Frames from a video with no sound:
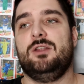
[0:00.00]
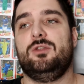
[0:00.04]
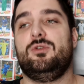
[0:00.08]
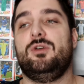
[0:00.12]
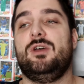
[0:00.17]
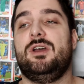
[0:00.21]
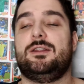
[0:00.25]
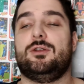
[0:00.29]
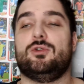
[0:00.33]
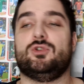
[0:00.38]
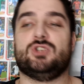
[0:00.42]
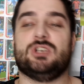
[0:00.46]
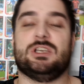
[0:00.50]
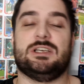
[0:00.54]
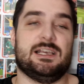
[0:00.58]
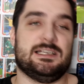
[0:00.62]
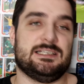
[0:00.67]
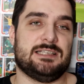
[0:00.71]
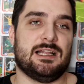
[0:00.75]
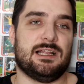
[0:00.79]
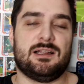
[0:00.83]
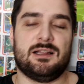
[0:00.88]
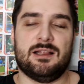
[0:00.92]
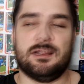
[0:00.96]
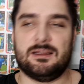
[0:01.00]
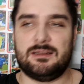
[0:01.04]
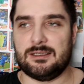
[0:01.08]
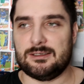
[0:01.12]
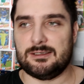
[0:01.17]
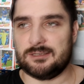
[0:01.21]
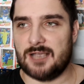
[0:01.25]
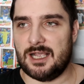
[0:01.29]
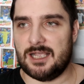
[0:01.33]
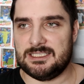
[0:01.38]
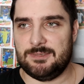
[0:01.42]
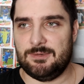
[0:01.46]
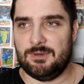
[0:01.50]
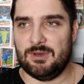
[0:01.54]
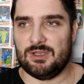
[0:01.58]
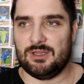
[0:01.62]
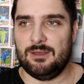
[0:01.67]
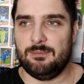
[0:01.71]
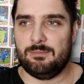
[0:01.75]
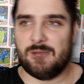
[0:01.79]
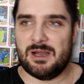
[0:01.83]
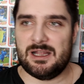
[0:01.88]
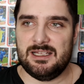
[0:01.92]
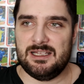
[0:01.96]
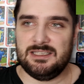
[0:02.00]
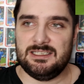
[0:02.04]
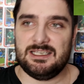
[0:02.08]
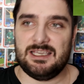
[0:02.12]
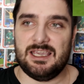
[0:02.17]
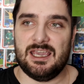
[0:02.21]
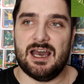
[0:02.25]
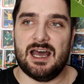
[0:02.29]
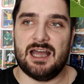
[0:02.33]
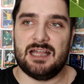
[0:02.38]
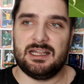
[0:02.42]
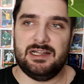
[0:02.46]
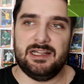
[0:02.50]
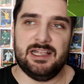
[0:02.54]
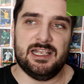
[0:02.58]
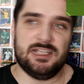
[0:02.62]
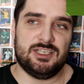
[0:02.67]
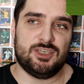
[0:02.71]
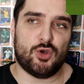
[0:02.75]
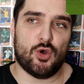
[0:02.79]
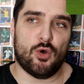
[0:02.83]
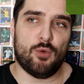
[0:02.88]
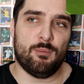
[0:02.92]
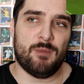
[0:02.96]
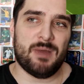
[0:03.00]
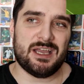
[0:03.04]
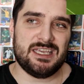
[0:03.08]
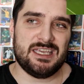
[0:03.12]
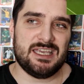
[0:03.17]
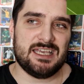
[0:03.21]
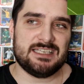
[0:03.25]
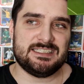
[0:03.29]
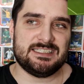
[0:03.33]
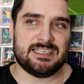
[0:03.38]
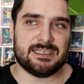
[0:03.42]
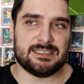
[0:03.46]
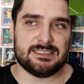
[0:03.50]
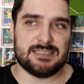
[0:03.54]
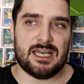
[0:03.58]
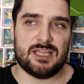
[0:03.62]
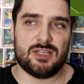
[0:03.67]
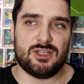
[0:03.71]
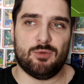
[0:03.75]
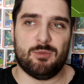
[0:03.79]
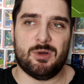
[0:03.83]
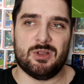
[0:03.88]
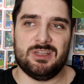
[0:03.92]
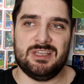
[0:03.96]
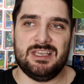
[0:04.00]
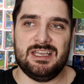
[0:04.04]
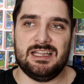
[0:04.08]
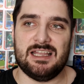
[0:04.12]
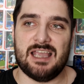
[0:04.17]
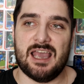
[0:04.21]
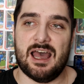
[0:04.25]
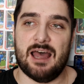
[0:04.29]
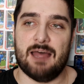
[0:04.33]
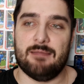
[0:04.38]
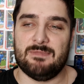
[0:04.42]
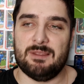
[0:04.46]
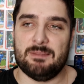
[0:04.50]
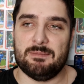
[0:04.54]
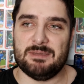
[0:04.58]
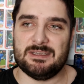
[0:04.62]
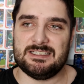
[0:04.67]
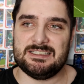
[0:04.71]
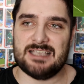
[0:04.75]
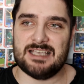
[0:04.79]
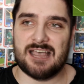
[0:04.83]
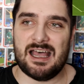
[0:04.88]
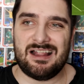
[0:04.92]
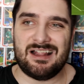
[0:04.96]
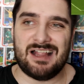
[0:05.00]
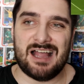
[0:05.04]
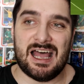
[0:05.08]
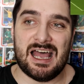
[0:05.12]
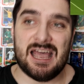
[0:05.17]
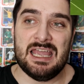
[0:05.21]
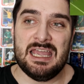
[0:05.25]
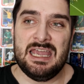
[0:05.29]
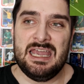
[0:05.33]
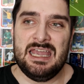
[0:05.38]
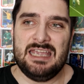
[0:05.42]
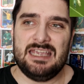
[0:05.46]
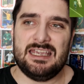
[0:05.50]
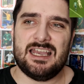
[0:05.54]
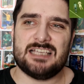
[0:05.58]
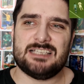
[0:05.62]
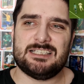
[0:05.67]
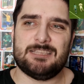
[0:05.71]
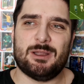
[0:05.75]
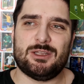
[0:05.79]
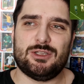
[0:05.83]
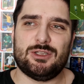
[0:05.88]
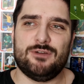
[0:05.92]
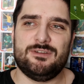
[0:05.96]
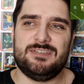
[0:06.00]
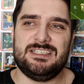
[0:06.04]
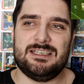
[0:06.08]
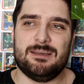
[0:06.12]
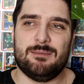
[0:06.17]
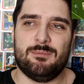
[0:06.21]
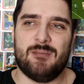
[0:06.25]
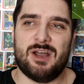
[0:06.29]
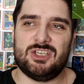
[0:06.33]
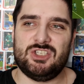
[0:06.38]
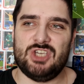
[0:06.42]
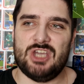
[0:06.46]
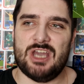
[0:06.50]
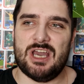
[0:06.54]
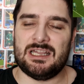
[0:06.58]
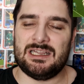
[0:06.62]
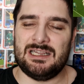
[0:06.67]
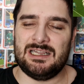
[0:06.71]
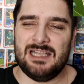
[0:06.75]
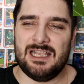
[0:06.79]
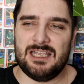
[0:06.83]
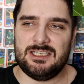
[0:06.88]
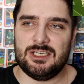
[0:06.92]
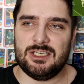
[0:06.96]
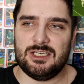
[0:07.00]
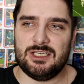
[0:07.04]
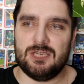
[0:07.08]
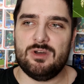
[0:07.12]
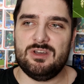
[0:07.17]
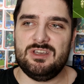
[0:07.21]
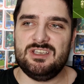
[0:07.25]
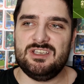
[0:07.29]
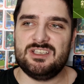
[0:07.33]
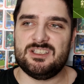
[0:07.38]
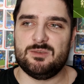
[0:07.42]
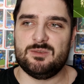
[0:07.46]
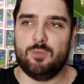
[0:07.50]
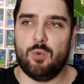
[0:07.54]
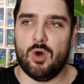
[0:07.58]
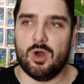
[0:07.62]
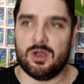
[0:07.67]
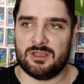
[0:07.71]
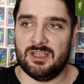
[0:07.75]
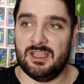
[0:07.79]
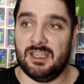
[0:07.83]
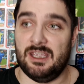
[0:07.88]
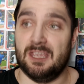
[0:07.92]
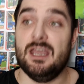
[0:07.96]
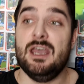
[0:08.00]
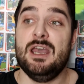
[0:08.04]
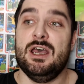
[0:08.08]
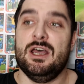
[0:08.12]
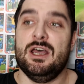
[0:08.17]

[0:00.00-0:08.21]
Но это уже касательно трансферной политики Атлетико. Мария Серрано Бонилья написала «Я смотрю все матчи Атлетико и сборной,